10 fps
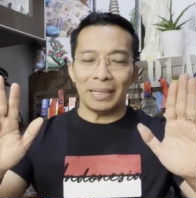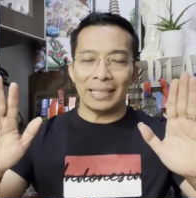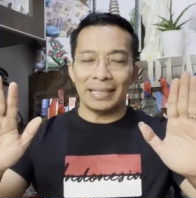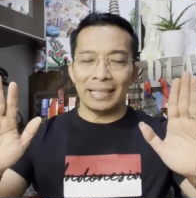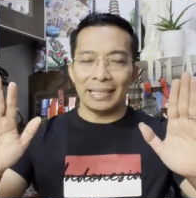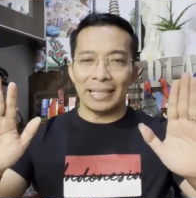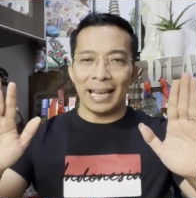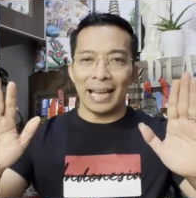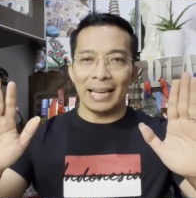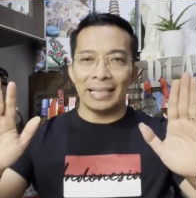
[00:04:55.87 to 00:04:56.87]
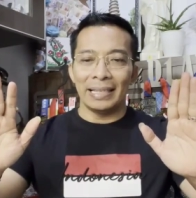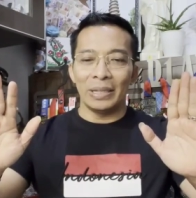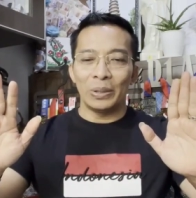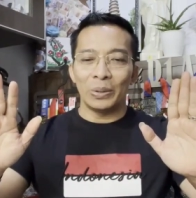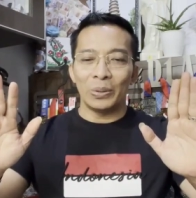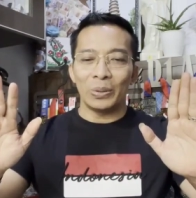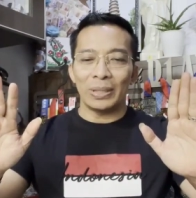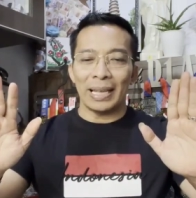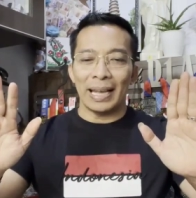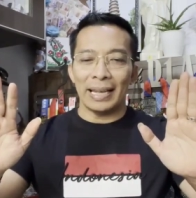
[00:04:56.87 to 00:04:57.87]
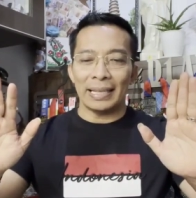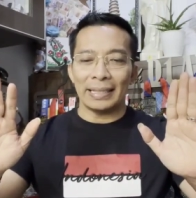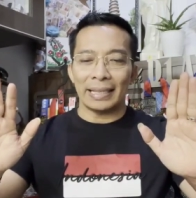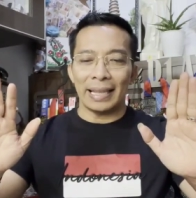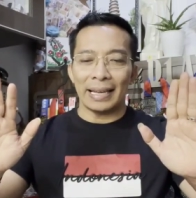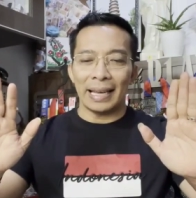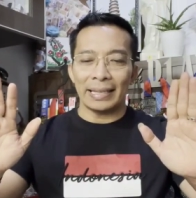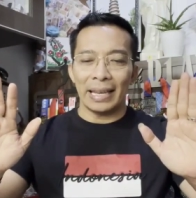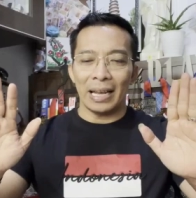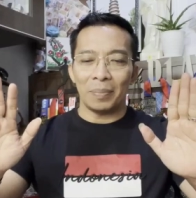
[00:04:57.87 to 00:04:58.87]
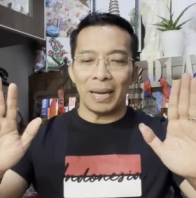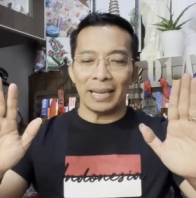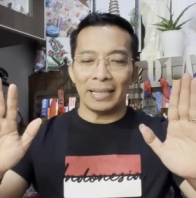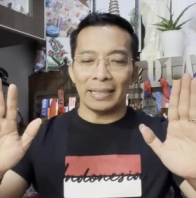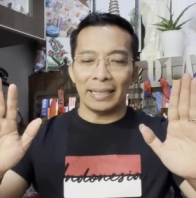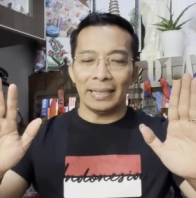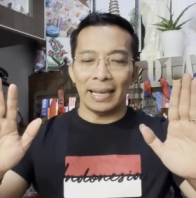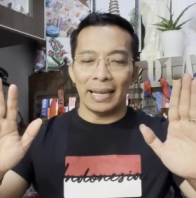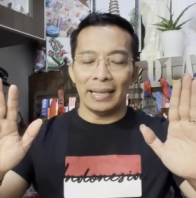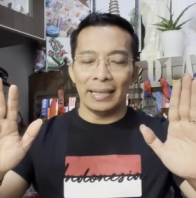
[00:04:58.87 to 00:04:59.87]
pekerjaan, usaha, serta karya pelayanan kita.